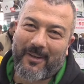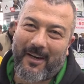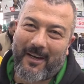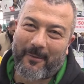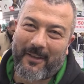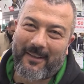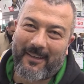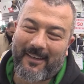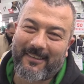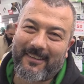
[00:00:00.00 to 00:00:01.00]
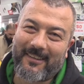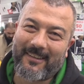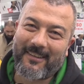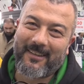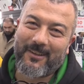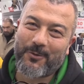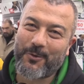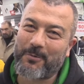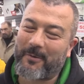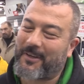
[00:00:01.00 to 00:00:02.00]
galibiyetleri artık.
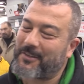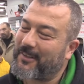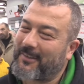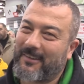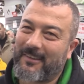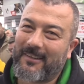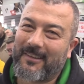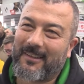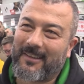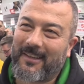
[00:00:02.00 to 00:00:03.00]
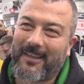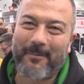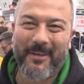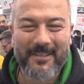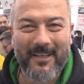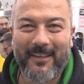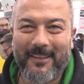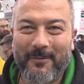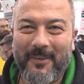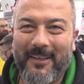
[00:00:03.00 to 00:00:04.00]
Düşmemek için. Ee, iki maçı da
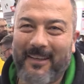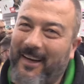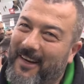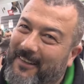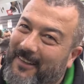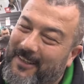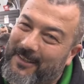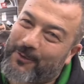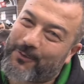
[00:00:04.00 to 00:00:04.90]
aldık mı garantileriz diye